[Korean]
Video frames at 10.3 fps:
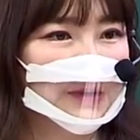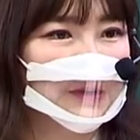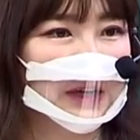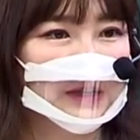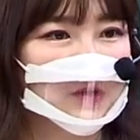
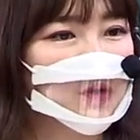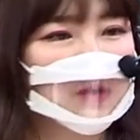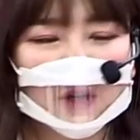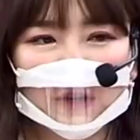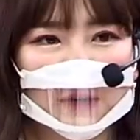우리 아이들
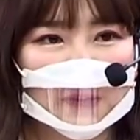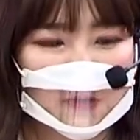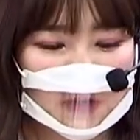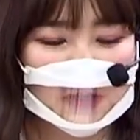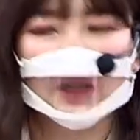순서도 안
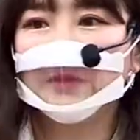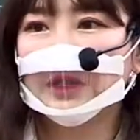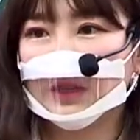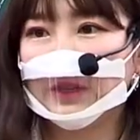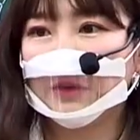받고 이
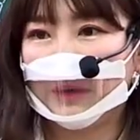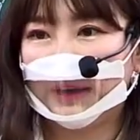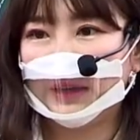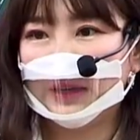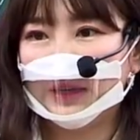시험지 그대로야.
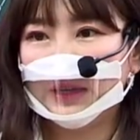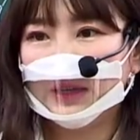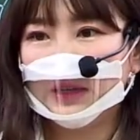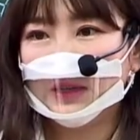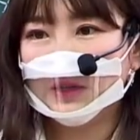
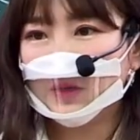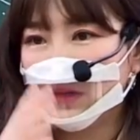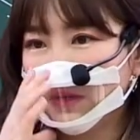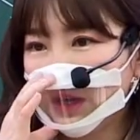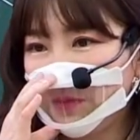
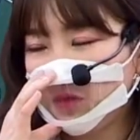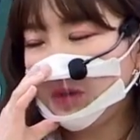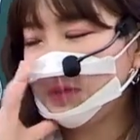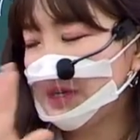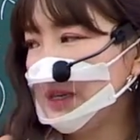선생님이
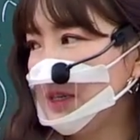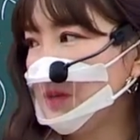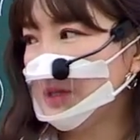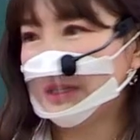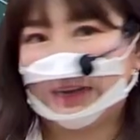수업 시간에
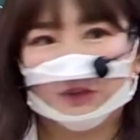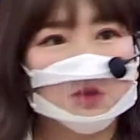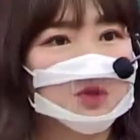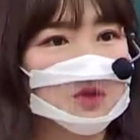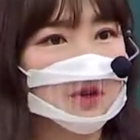시험지를
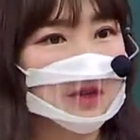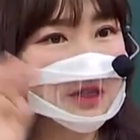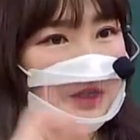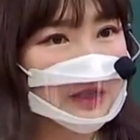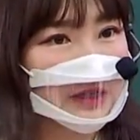나눠줄
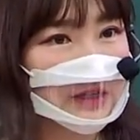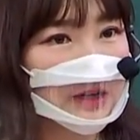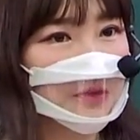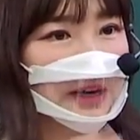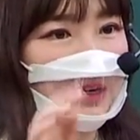거거든. 근데
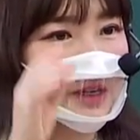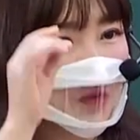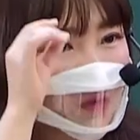우리 아이들이